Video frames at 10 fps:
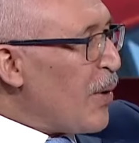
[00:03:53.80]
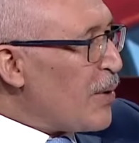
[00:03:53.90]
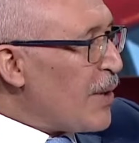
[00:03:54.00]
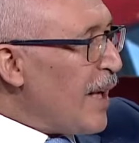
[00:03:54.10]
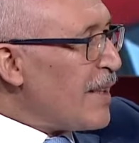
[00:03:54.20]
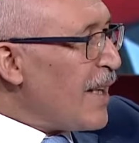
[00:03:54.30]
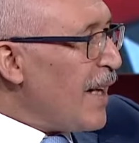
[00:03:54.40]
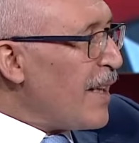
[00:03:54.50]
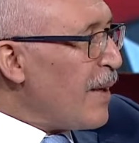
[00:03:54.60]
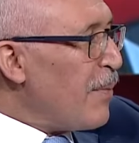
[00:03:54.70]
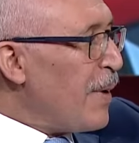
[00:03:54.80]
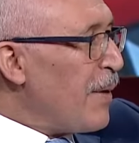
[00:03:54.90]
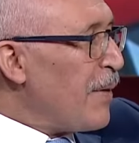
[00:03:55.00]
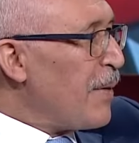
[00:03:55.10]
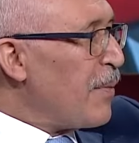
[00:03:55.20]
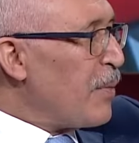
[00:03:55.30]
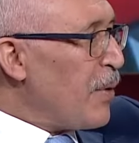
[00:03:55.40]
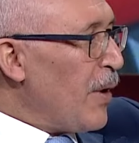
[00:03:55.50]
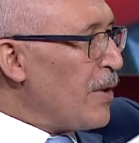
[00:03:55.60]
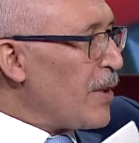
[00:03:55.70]
90 santim bir
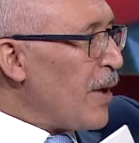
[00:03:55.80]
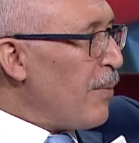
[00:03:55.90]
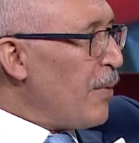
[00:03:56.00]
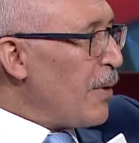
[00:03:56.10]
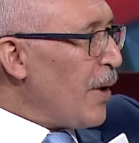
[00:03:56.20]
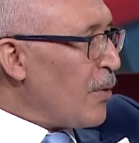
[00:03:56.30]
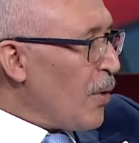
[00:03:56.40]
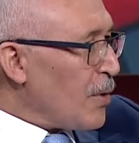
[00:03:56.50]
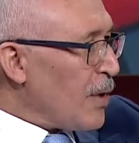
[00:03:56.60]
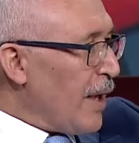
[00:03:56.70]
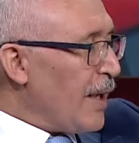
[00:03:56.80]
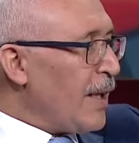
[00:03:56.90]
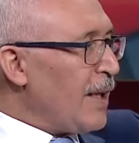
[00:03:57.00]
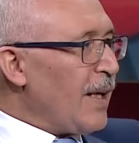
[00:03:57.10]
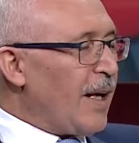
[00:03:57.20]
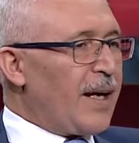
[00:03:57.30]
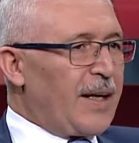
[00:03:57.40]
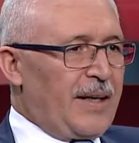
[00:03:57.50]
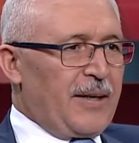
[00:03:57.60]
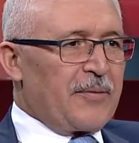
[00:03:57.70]
97. İstanbul'da 97 yani.
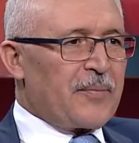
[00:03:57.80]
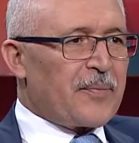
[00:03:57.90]
Büyükşehir'de